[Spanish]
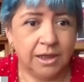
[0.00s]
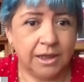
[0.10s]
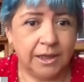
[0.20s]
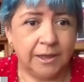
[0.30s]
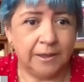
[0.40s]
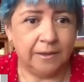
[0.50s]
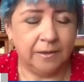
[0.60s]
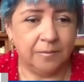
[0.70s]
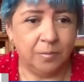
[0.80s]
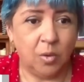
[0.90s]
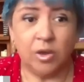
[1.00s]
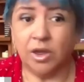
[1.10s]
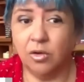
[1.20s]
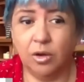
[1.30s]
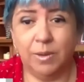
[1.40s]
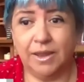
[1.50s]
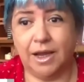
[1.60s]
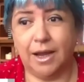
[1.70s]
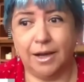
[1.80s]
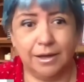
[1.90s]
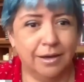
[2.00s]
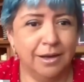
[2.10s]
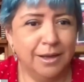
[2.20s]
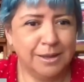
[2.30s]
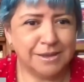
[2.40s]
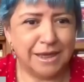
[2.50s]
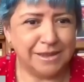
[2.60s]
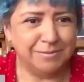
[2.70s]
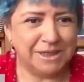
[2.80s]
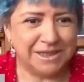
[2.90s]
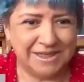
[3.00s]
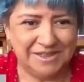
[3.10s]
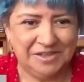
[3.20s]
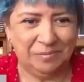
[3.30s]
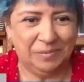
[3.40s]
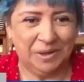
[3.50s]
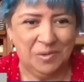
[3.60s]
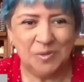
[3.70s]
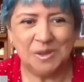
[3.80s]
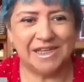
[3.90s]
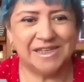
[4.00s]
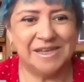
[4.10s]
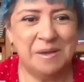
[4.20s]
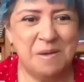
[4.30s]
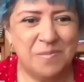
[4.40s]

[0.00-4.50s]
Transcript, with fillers: Eh, o que no lo va a dejar seis meses hacer preguntas.